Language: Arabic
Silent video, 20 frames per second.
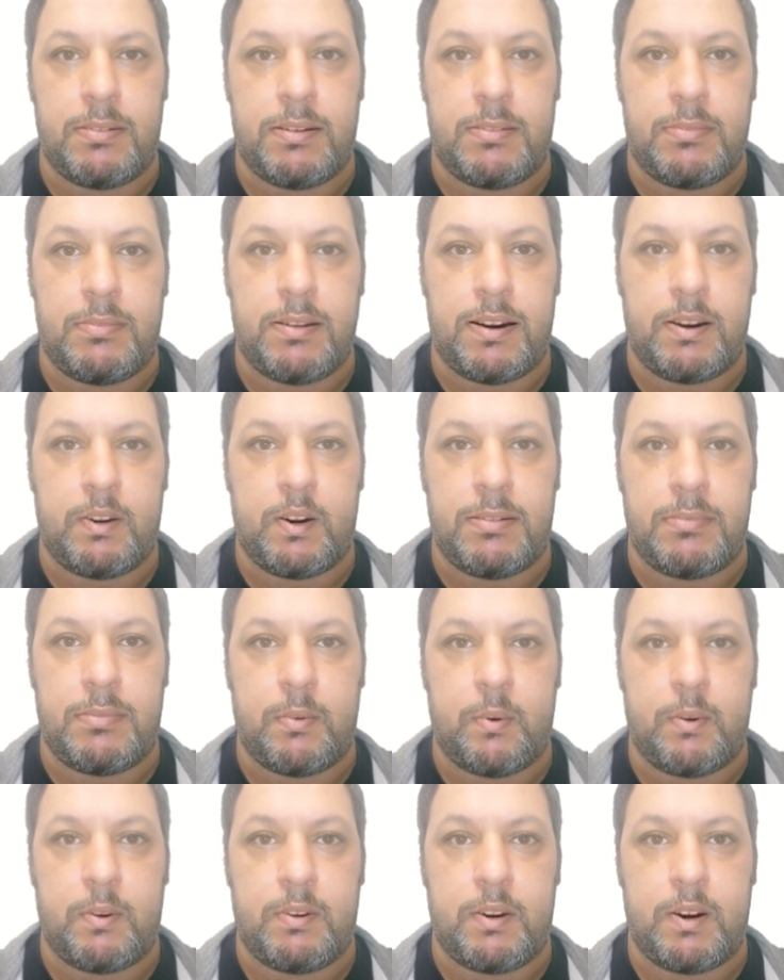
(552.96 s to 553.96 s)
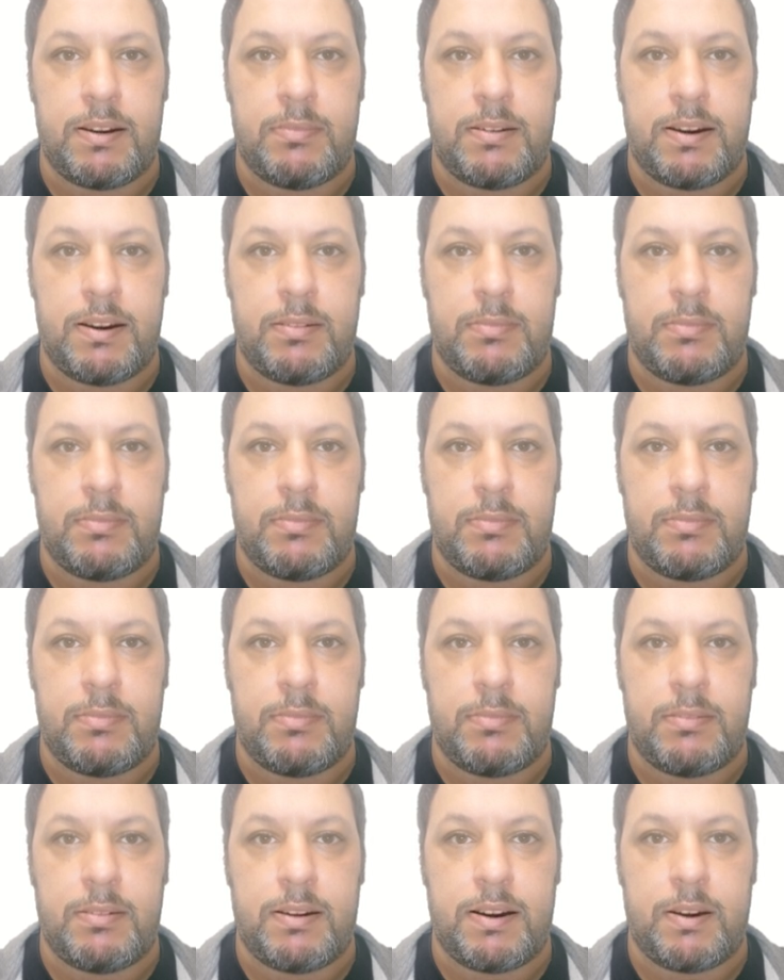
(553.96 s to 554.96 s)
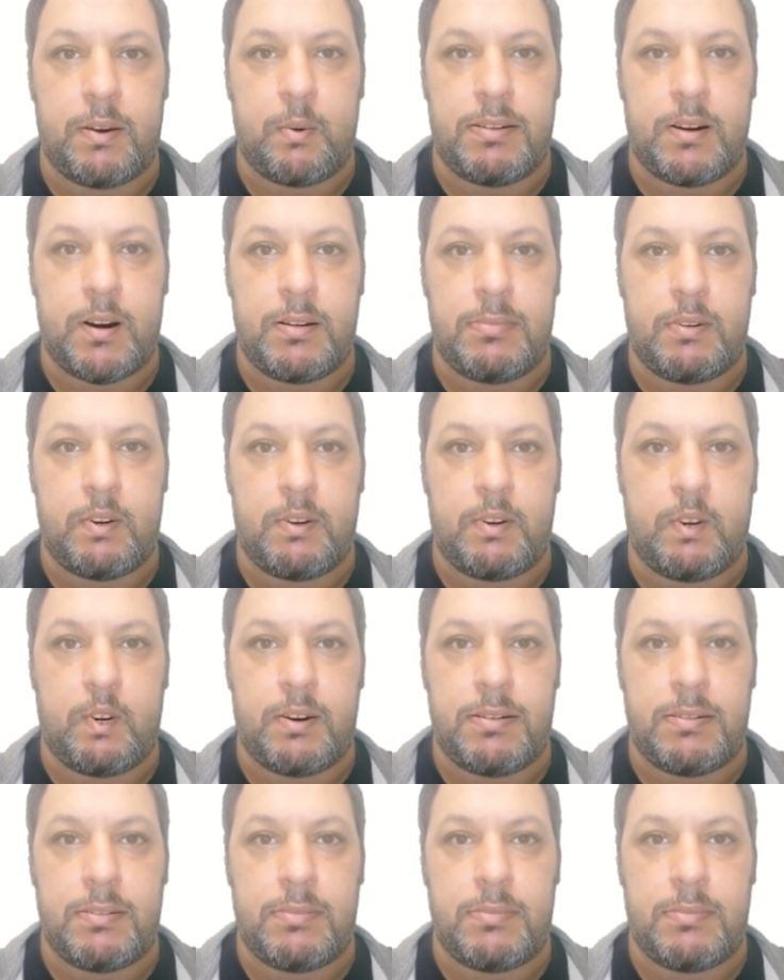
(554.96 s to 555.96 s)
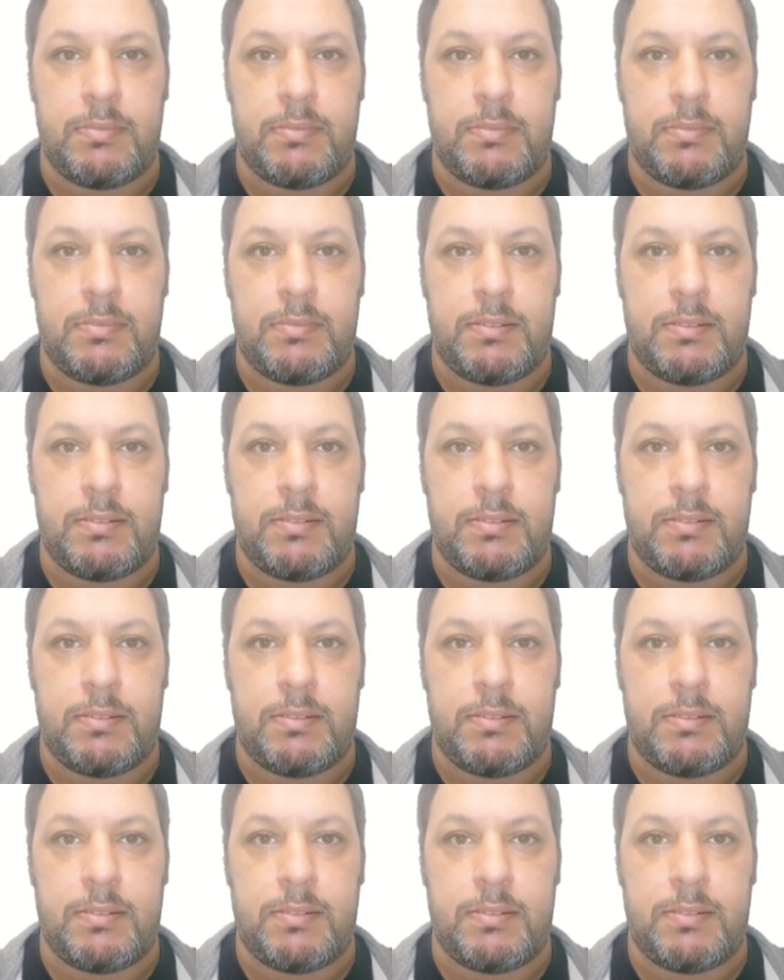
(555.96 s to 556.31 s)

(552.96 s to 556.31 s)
أن سوريا في غربه وإيران في شرقه